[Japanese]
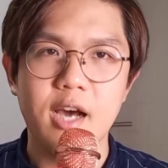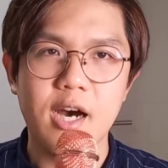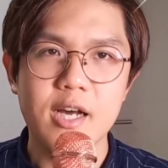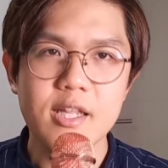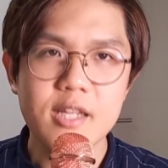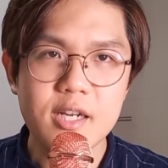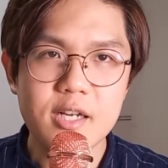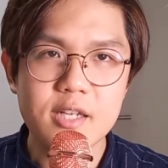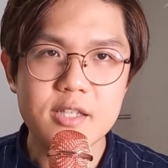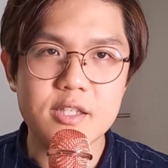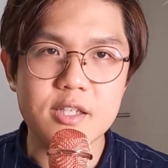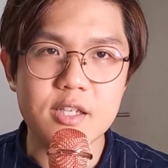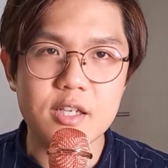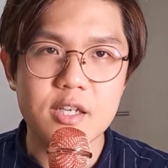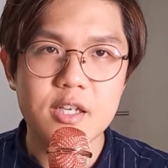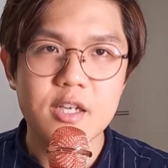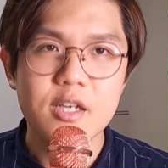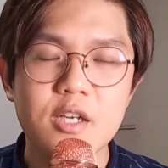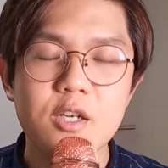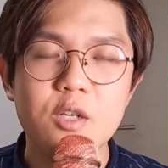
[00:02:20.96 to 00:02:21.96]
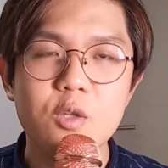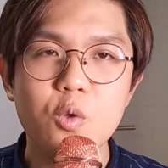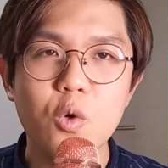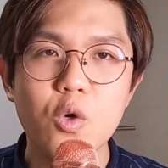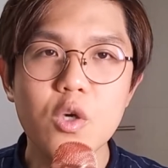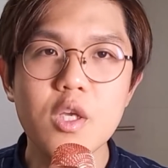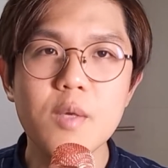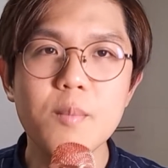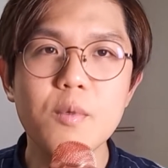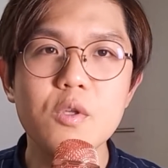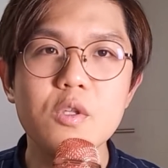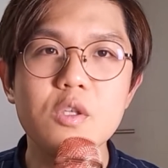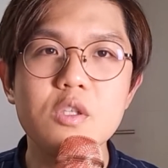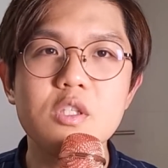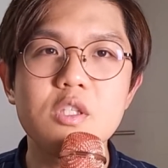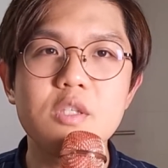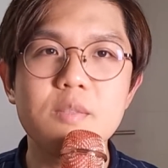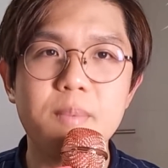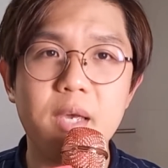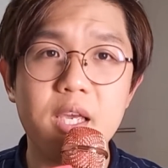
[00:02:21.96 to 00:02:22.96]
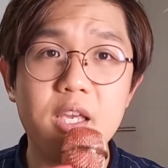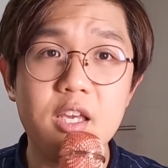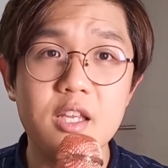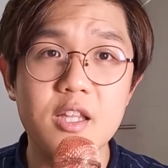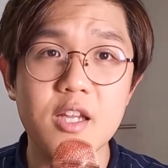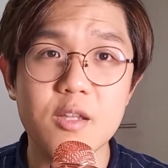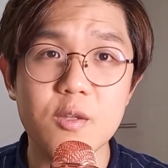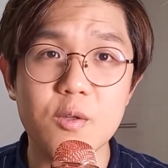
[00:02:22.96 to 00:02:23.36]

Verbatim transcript: 必ず取り戻すべきだ